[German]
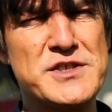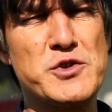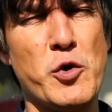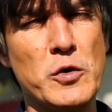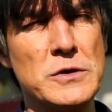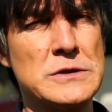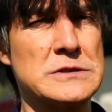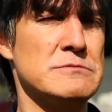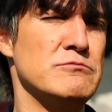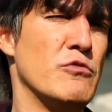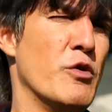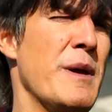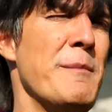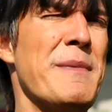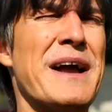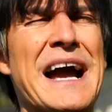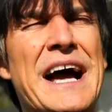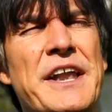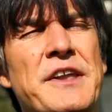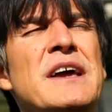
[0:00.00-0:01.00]
ist trocken.
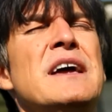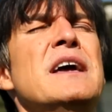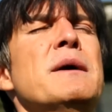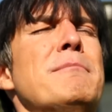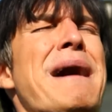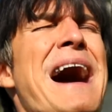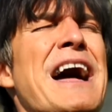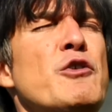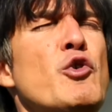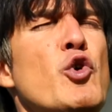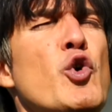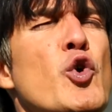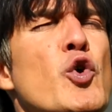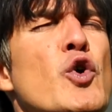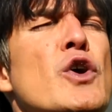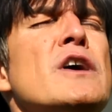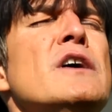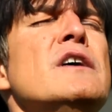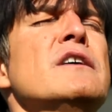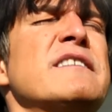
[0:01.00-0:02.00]
Moment mal gerade.
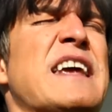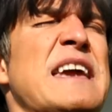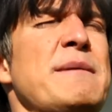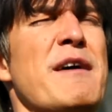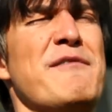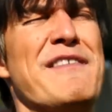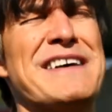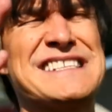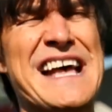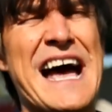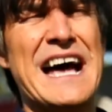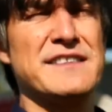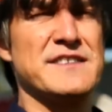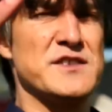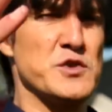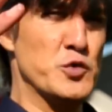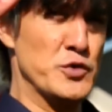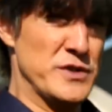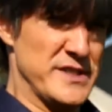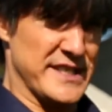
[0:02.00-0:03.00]
Manu, dreh mal Wasserhahn
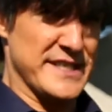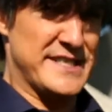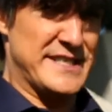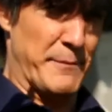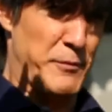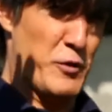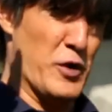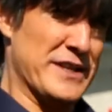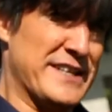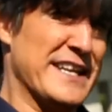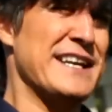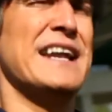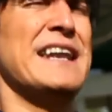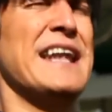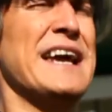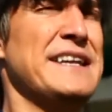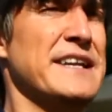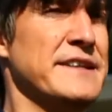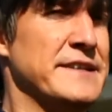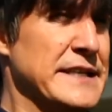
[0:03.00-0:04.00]
zu. Das kriegt der Boateng
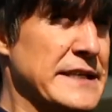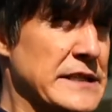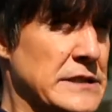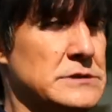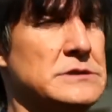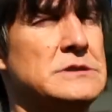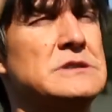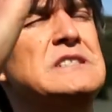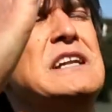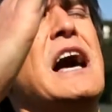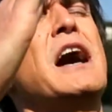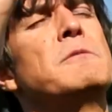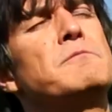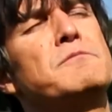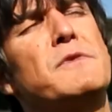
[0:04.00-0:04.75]
allein nicht hin. Klar,